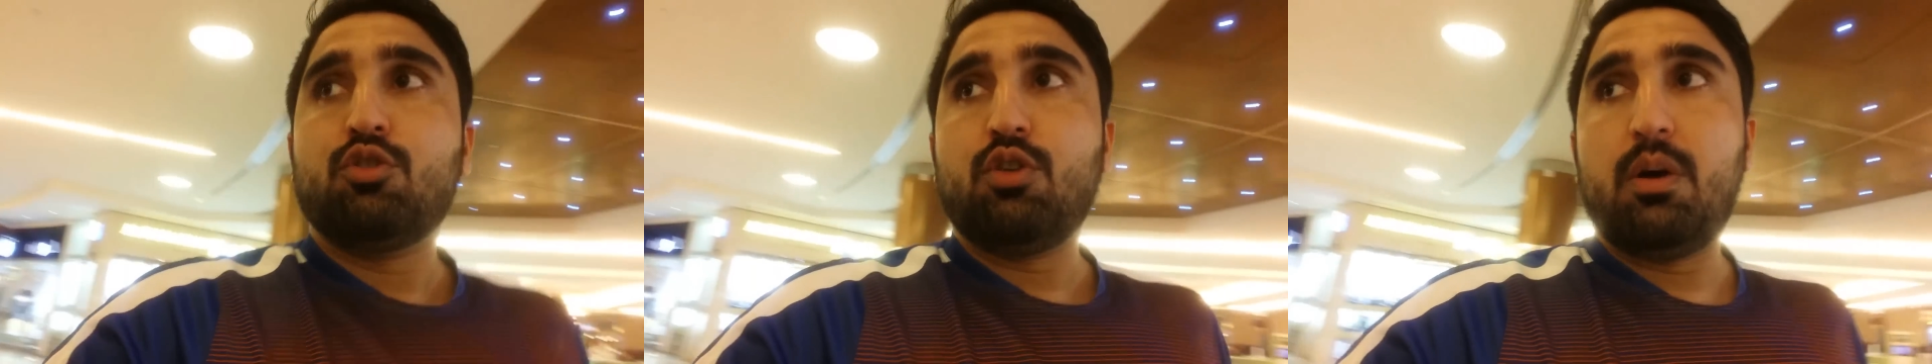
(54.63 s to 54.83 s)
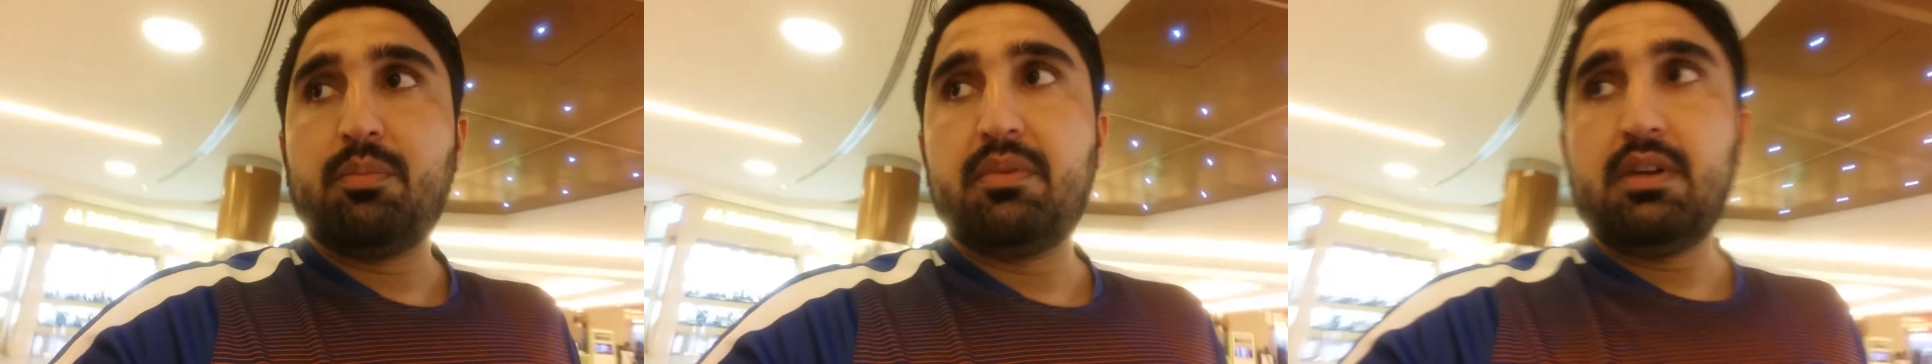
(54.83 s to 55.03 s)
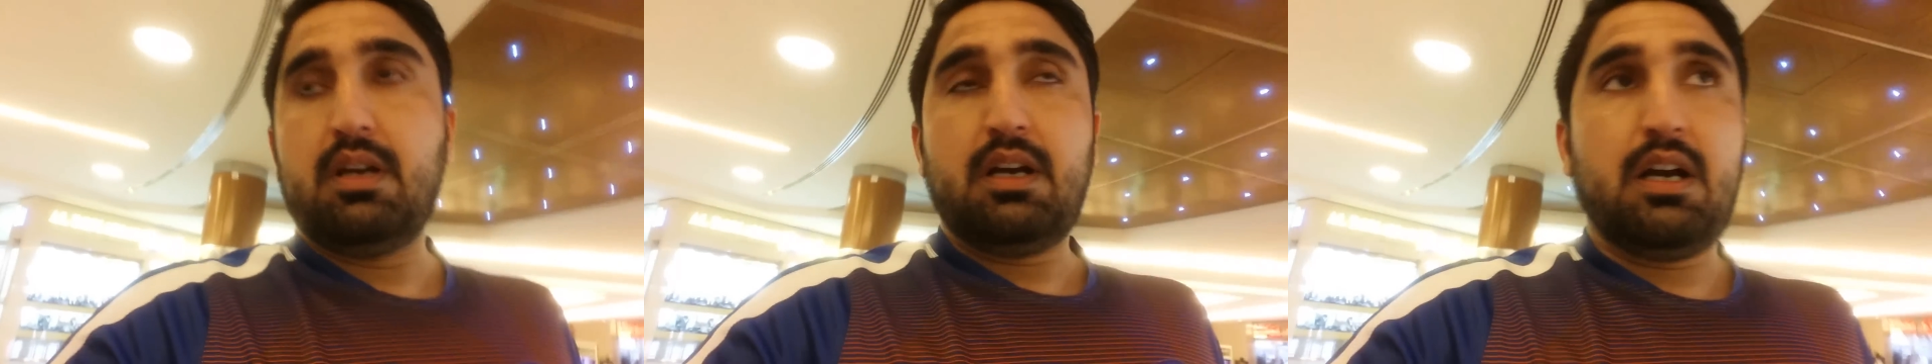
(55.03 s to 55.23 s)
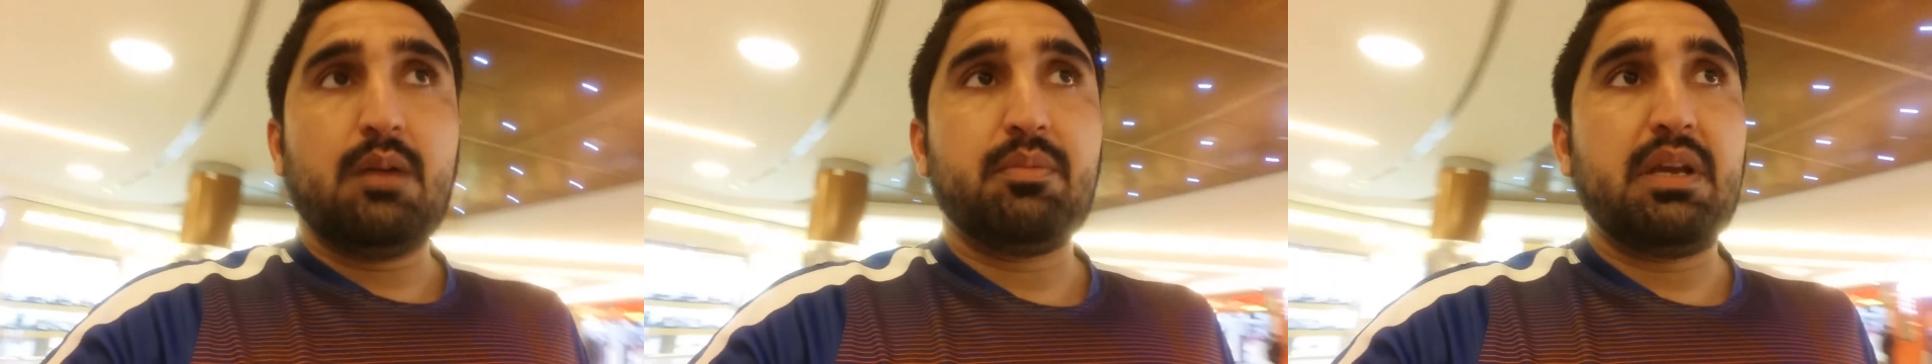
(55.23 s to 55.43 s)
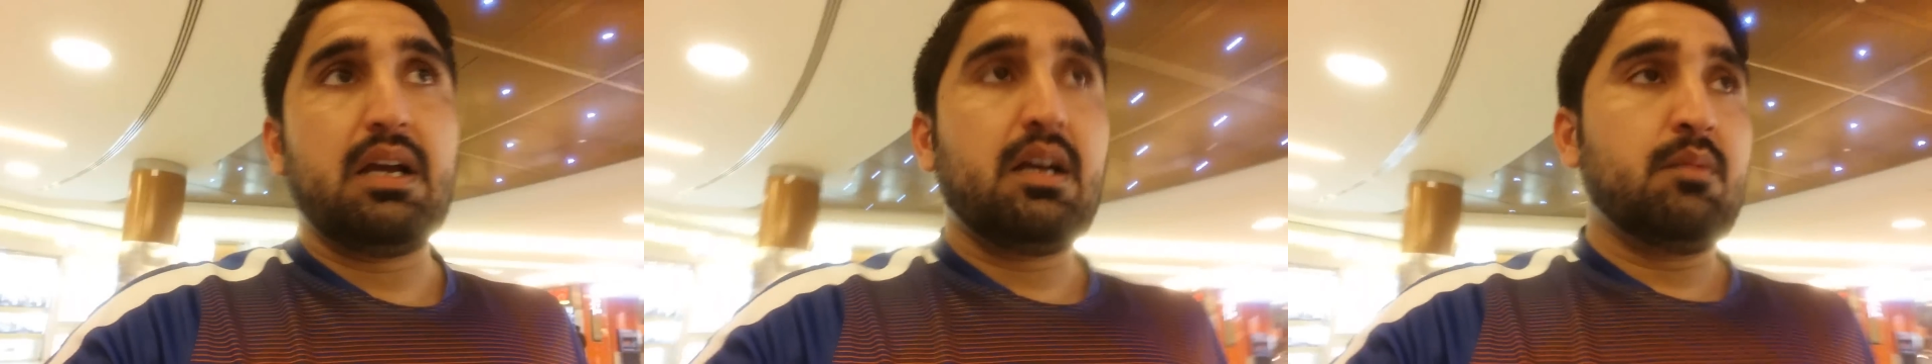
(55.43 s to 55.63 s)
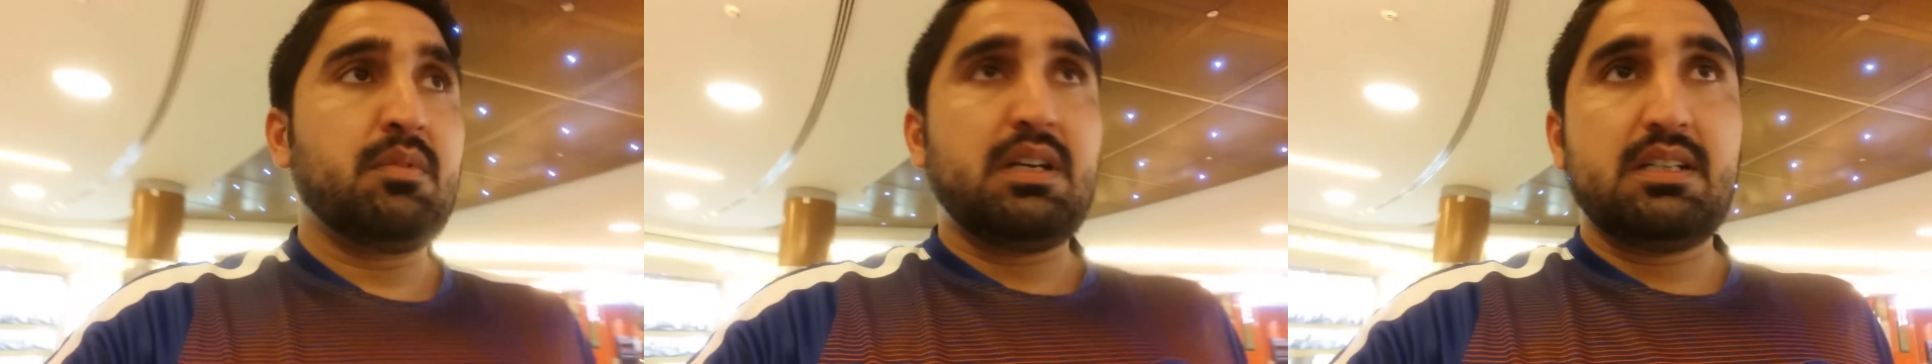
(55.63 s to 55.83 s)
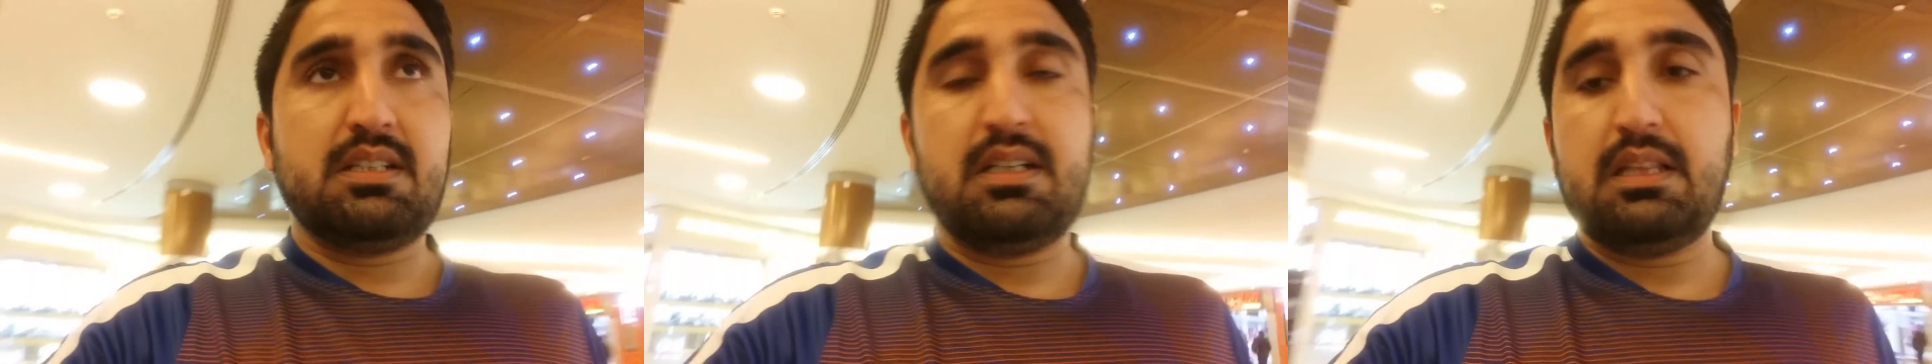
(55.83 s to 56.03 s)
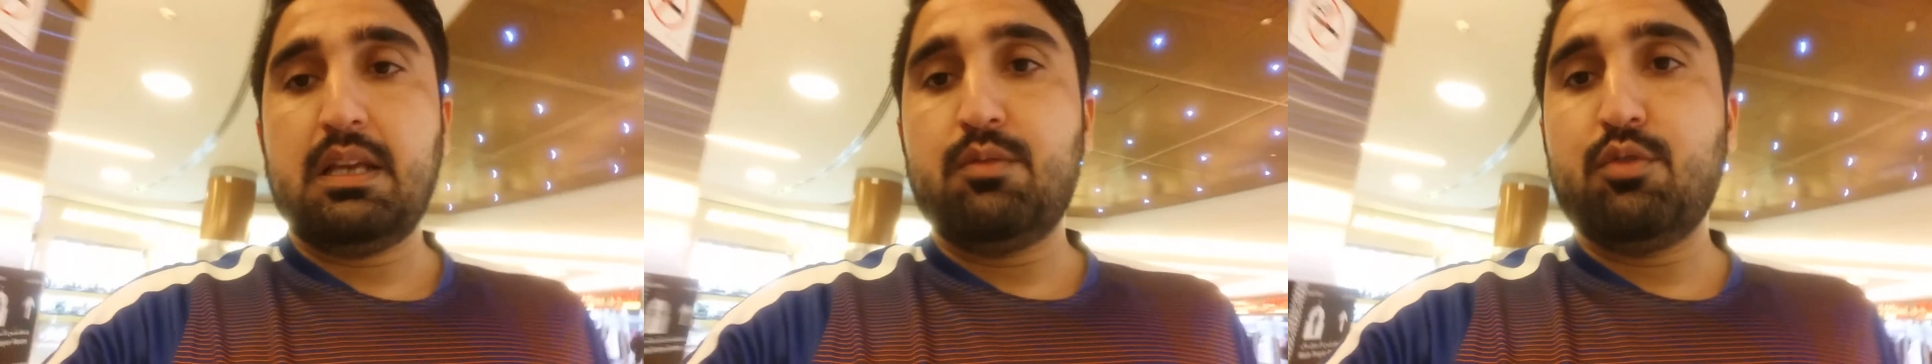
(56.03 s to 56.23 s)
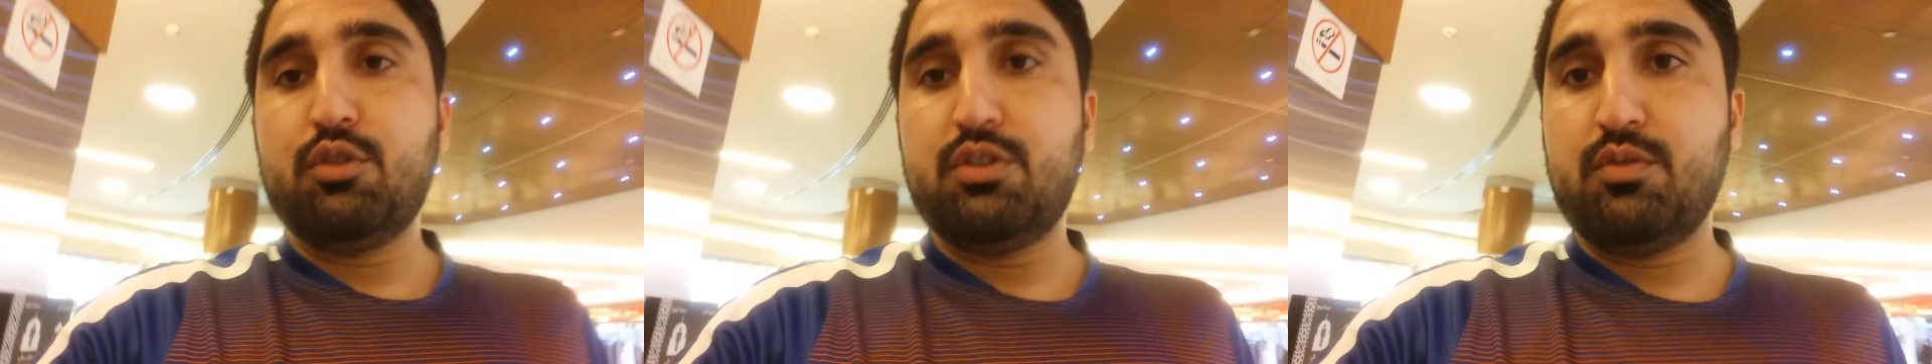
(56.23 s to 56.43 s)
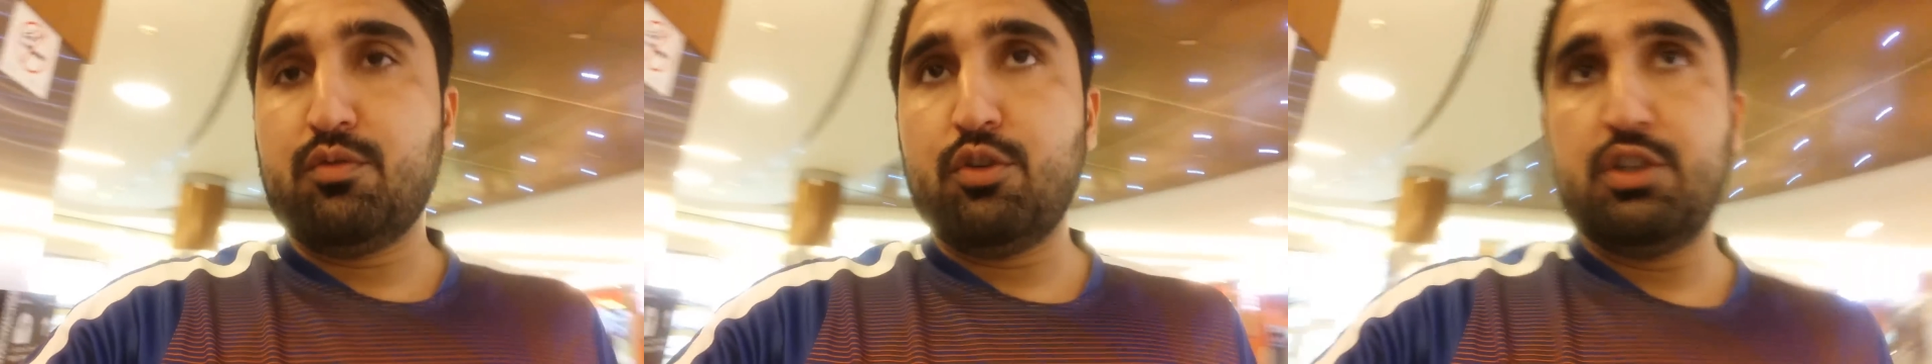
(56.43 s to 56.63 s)
तो आप आप क्या काम कर सकते हैं वो
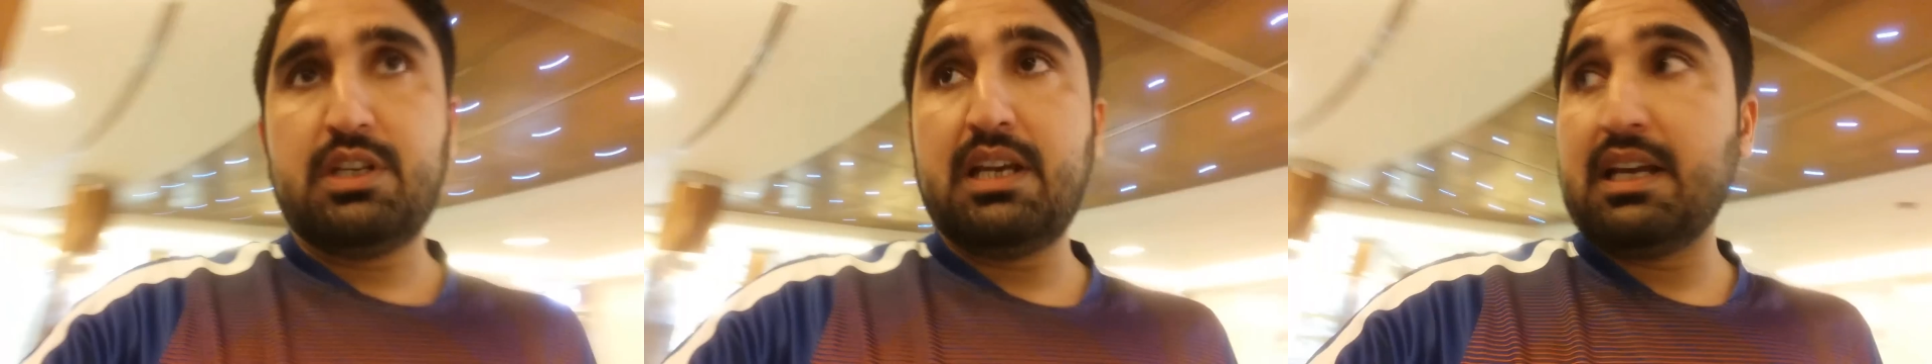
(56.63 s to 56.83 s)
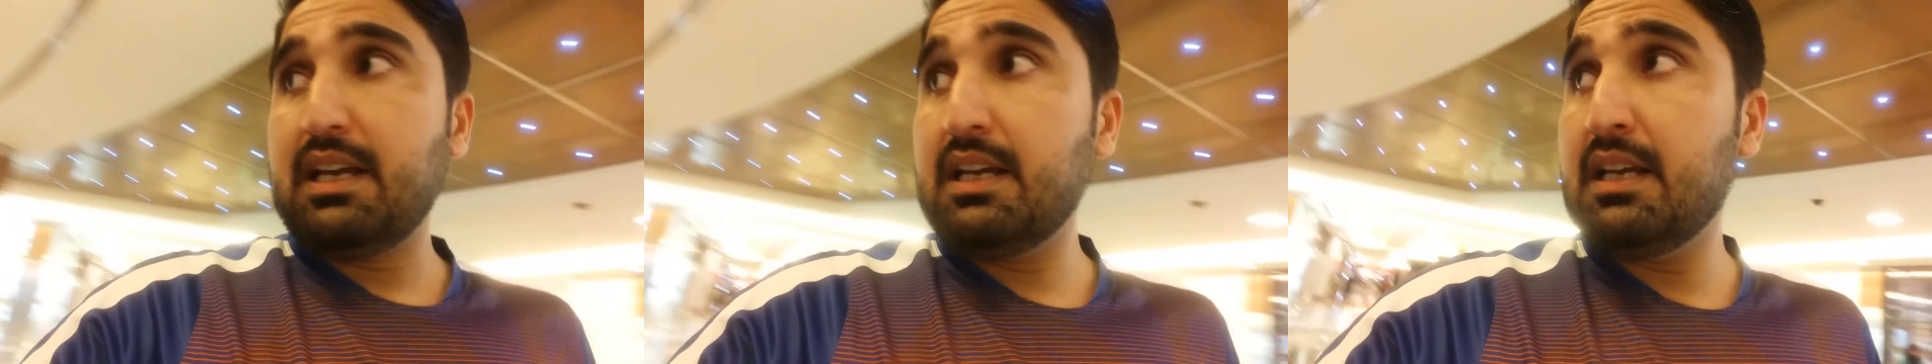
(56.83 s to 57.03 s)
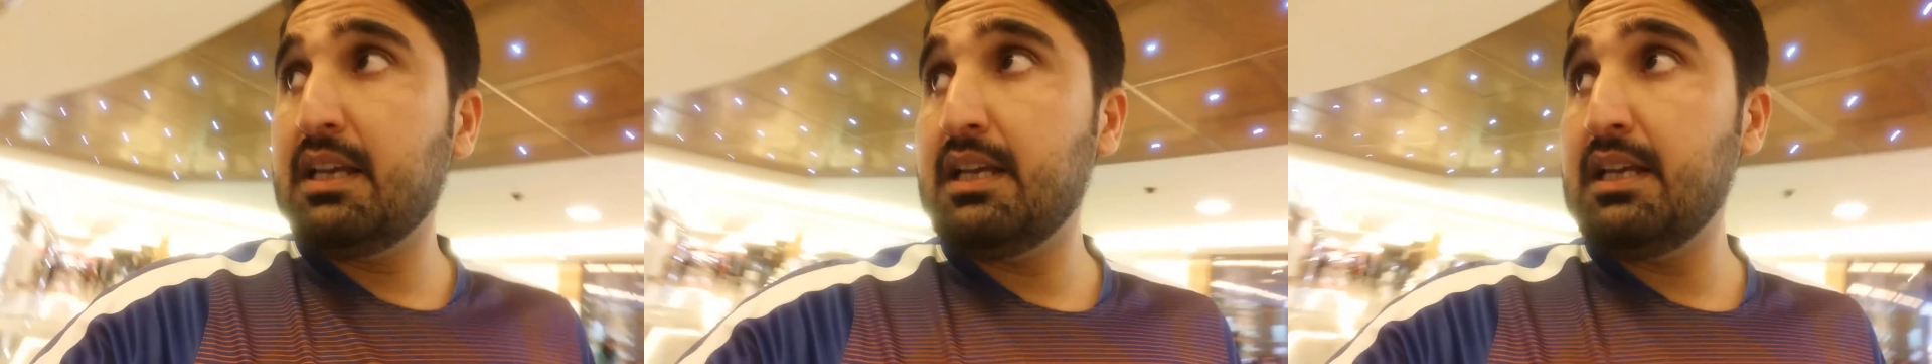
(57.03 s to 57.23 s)
वो ये है